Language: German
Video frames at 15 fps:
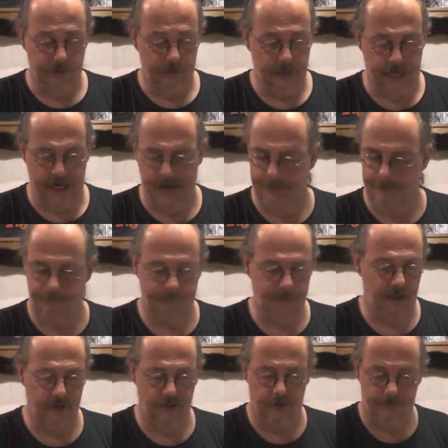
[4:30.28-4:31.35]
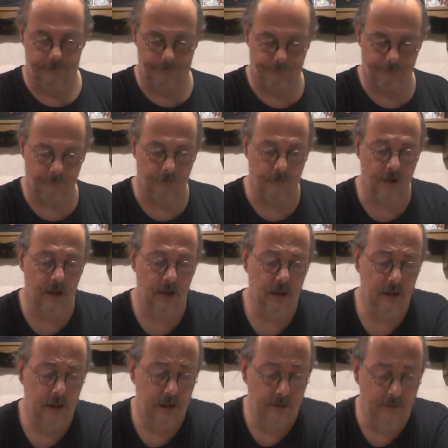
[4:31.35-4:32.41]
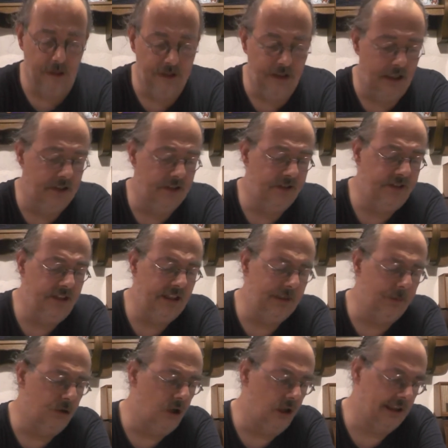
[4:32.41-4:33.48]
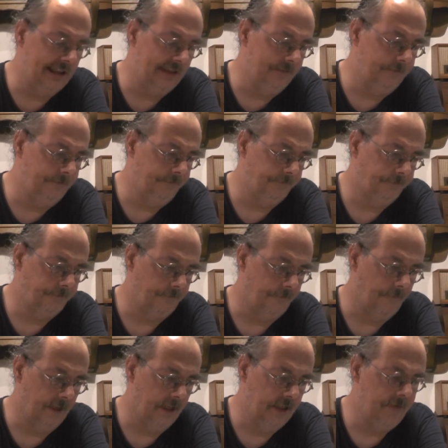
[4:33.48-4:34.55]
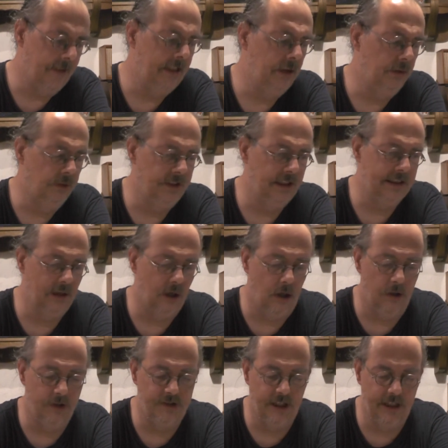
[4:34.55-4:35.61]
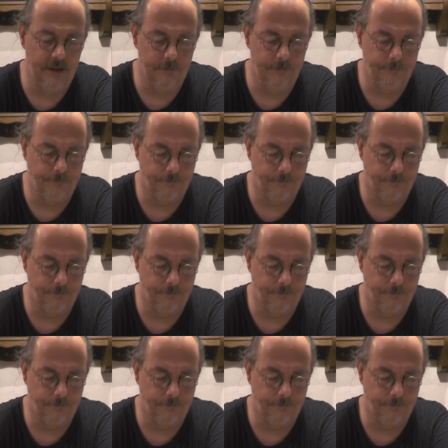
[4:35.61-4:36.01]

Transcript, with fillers: nee, also wie gesagt, es ist nicht zum Kotzen. Ich werde die Dose jetzt auch austrinken.